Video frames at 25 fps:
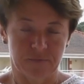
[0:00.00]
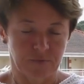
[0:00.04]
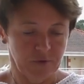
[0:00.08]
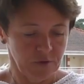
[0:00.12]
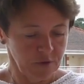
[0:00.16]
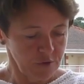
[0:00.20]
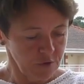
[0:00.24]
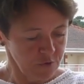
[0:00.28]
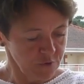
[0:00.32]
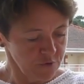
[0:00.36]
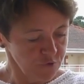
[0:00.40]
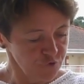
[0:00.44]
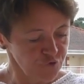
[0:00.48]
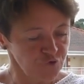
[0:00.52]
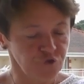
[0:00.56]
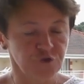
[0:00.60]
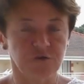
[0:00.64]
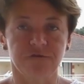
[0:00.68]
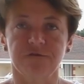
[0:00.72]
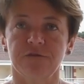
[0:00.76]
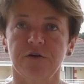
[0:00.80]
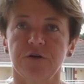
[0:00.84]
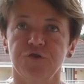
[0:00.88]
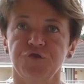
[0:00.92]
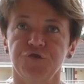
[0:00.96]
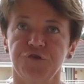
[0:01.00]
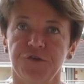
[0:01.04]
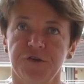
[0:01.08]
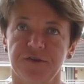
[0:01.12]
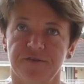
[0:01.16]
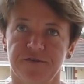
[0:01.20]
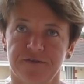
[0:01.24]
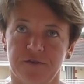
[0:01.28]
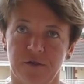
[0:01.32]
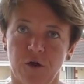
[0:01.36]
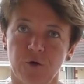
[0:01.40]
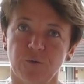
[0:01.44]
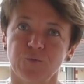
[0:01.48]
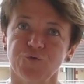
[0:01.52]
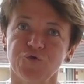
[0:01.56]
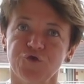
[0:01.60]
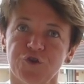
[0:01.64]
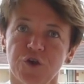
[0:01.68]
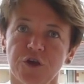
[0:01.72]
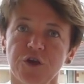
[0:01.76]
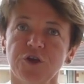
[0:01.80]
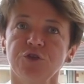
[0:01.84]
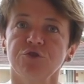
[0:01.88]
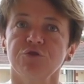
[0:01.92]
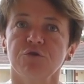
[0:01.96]
e, zszywać jest dobrze
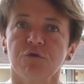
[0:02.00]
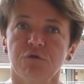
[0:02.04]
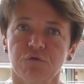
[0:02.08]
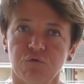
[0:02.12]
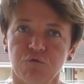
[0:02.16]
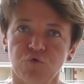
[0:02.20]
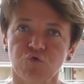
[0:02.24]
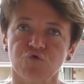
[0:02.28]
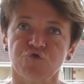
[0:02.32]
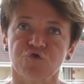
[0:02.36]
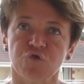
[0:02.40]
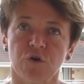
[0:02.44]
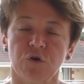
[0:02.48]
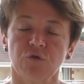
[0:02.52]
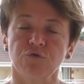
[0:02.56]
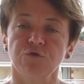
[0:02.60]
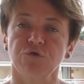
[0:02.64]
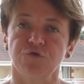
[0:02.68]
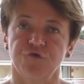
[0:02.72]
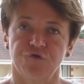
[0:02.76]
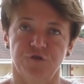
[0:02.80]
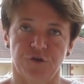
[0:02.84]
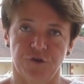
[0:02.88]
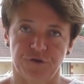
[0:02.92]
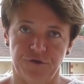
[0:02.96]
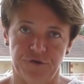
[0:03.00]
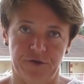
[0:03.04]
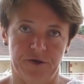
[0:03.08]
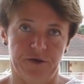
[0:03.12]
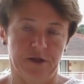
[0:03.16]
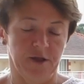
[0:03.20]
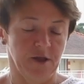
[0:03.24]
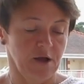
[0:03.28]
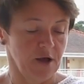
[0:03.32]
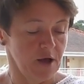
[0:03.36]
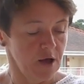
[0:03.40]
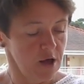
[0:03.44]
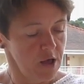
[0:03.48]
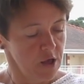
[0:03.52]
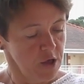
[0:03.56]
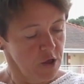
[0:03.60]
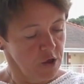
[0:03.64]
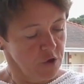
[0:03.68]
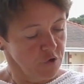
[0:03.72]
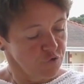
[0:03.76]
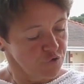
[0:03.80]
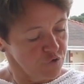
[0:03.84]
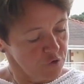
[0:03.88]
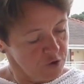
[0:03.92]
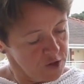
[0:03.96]
inną włóczką niż się dzierga.
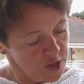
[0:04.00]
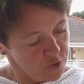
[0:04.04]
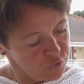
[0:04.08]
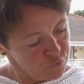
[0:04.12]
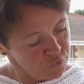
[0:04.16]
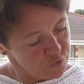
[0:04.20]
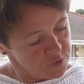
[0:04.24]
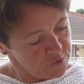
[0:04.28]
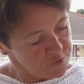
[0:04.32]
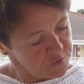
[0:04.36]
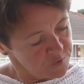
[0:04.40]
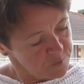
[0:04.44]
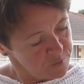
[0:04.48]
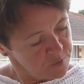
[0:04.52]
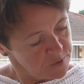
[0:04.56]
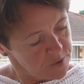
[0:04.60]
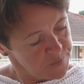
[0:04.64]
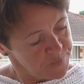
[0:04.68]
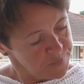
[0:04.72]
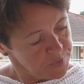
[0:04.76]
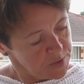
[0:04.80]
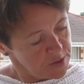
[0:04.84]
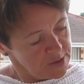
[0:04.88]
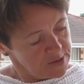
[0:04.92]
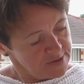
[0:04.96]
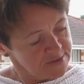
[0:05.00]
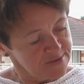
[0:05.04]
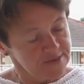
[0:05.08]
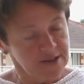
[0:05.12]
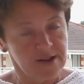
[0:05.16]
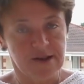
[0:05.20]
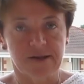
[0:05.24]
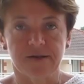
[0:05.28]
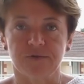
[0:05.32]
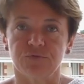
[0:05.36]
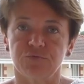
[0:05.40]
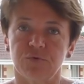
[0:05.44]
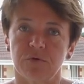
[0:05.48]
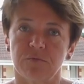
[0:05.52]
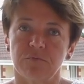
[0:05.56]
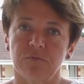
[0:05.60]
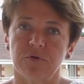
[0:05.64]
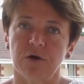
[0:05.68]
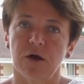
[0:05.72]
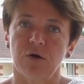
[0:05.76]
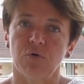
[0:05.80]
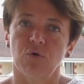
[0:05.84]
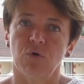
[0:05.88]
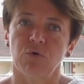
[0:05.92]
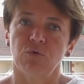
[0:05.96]
Czyli ja tutaj sobie znalazłam
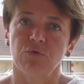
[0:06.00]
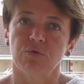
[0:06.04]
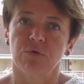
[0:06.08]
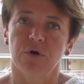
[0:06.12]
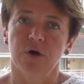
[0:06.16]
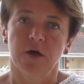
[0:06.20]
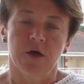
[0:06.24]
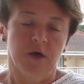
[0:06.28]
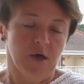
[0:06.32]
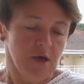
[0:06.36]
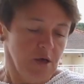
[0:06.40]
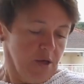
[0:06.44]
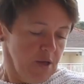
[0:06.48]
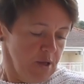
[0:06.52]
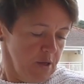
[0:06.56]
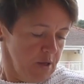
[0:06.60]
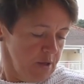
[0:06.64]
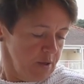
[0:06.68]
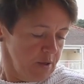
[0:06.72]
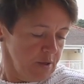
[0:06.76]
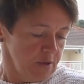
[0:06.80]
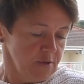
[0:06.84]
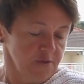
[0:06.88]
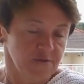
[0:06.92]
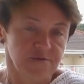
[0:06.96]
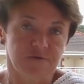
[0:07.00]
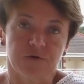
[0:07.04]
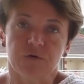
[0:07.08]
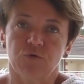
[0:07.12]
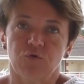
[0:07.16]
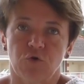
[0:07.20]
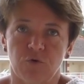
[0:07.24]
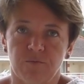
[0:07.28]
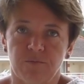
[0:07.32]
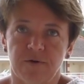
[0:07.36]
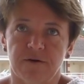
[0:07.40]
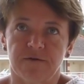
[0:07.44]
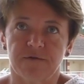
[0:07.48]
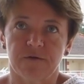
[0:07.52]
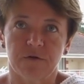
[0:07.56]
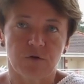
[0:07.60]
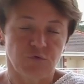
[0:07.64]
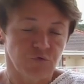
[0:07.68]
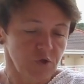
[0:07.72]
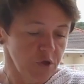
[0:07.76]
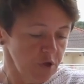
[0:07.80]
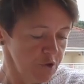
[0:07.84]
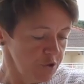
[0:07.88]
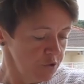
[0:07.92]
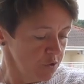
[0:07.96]
białą, e, zwykłą
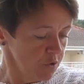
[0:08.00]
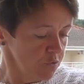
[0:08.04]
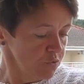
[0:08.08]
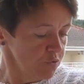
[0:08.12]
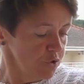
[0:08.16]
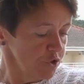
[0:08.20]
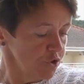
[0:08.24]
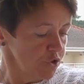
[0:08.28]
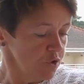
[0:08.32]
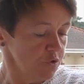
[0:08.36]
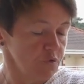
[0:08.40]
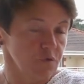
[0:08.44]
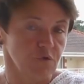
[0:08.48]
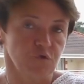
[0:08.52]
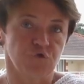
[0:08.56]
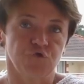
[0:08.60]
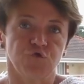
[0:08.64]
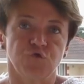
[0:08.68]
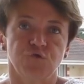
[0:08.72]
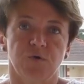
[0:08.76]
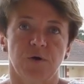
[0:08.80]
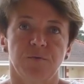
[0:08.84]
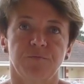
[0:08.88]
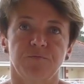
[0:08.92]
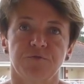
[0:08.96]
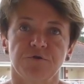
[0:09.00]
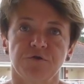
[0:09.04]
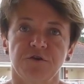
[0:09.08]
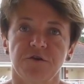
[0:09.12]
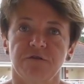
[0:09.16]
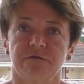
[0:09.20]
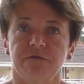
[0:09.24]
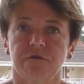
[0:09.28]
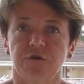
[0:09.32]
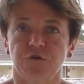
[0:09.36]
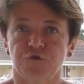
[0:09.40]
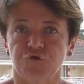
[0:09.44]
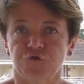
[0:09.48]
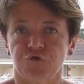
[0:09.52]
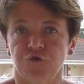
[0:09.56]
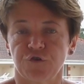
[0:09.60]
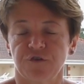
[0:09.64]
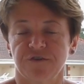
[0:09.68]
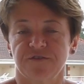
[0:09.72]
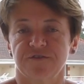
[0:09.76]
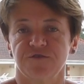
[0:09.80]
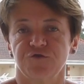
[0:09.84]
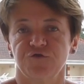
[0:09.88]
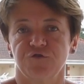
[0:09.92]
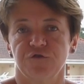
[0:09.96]
bawełnę i tą nitką zszyłam, ponieważ
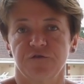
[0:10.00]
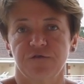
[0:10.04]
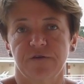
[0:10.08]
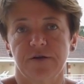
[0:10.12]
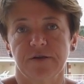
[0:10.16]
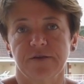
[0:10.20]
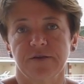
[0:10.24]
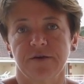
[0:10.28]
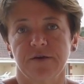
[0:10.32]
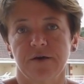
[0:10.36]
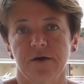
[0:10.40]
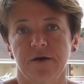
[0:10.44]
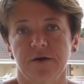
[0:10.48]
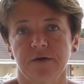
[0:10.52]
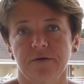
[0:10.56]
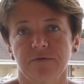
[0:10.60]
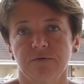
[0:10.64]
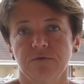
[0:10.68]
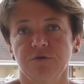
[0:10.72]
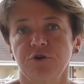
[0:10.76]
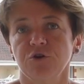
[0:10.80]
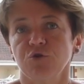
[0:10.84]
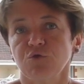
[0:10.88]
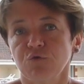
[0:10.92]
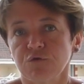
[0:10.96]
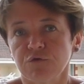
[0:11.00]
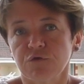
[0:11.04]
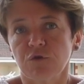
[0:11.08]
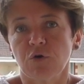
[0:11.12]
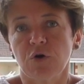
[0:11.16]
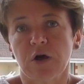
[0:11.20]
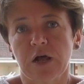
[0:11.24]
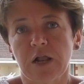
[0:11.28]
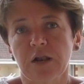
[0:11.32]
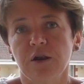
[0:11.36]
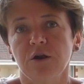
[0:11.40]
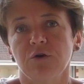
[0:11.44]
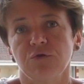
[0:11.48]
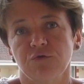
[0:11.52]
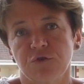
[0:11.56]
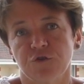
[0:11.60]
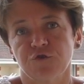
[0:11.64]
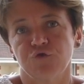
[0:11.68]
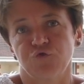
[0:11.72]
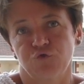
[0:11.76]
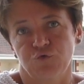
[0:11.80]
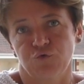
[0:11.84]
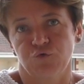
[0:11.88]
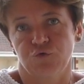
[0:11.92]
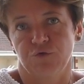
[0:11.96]
zszywanie nierówno Ellą jest
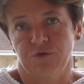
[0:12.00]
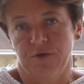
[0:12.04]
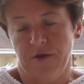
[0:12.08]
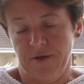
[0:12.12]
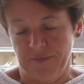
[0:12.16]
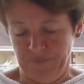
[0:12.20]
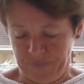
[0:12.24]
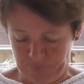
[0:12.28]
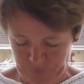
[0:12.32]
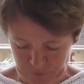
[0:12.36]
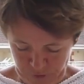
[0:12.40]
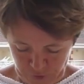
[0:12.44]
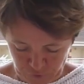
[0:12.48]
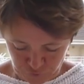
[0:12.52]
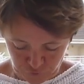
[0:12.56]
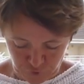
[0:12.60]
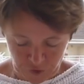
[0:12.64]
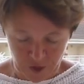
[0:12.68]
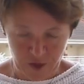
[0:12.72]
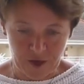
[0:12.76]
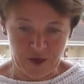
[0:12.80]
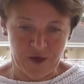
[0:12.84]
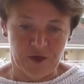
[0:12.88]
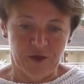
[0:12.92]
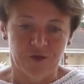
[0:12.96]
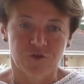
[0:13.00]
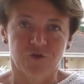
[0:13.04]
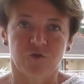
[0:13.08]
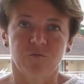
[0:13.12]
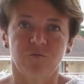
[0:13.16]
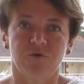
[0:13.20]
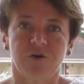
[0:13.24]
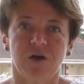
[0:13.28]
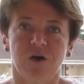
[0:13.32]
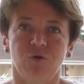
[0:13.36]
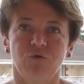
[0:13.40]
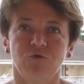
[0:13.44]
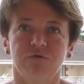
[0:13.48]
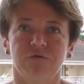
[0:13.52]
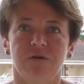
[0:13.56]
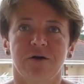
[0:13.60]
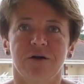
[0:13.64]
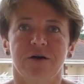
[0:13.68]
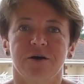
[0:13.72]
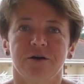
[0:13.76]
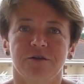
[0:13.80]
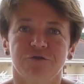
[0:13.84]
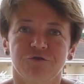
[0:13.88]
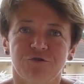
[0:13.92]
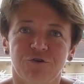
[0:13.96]
trudne. Także to moja
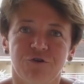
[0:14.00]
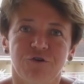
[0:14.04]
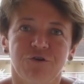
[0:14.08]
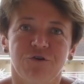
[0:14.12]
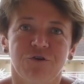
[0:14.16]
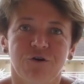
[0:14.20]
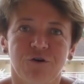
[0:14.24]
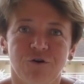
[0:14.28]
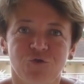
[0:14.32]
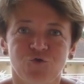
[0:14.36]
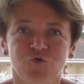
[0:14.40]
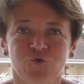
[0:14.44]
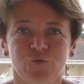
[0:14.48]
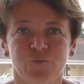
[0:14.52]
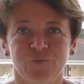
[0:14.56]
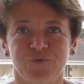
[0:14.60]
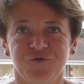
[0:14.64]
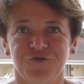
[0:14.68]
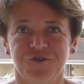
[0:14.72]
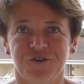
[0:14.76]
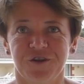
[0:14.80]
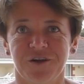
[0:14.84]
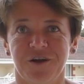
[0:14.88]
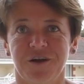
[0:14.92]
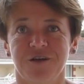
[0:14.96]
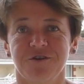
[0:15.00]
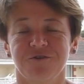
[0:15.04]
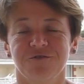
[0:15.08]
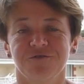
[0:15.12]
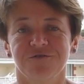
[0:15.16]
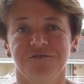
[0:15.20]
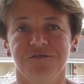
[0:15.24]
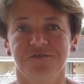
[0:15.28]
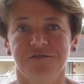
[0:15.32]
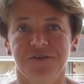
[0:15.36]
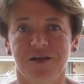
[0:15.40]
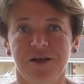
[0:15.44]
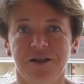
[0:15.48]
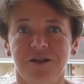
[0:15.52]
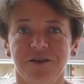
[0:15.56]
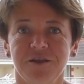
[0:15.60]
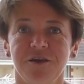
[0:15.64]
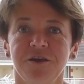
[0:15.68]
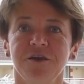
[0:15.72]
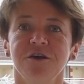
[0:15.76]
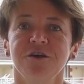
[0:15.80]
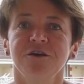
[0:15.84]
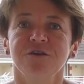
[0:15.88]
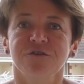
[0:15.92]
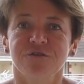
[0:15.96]
uwaga do osób dziergających z Eli.
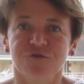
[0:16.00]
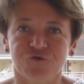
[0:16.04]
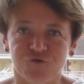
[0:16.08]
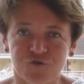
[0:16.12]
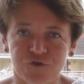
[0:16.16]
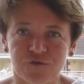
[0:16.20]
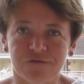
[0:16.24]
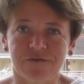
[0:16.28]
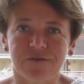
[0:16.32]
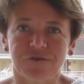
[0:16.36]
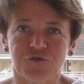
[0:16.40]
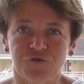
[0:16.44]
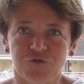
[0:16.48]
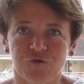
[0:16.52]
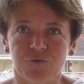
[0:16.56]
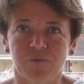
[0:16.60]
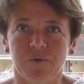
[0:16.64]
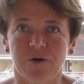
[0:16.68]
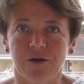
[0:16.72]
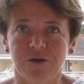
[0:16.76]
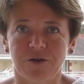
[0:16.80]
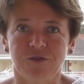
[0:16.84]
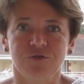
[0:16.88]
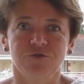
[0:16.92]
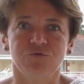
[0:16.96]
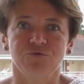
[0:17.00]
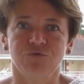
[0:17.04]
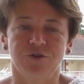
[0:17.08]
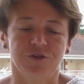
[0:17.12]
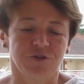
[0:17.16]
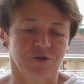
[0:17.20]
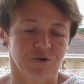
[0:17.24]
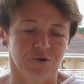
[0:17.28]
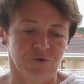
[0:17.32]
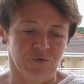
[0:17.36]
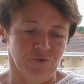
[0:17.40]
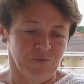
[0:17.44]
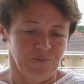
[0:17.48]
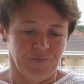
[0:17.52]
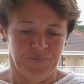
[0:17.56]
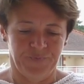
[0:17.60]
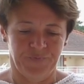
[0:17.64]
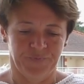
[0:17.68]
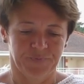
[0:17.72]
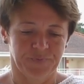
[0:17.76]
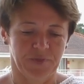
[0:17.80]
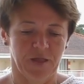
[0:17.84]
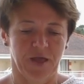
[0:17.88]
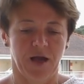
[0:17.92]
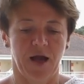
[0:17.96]
Zszywać trzeba inną nitką.
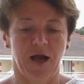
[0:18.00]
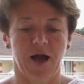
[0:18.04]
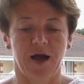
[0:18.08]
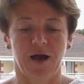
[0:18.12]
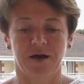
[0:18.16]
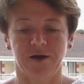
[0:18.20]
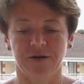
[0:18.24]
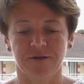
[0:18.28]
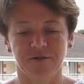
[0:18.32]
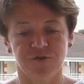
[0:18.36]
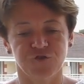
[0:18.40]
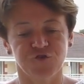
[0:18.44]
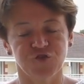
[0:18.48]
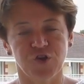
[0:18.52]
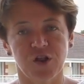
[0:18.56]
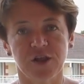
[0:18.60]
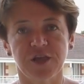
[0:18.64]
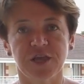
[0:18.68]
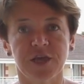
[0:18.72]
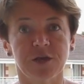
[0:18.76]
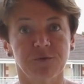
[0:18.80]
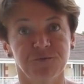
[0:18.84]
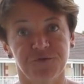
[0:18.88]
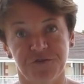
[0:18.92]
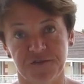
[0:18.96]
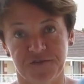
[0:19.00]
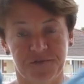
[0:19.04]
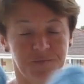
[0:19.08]
A z szalikiem się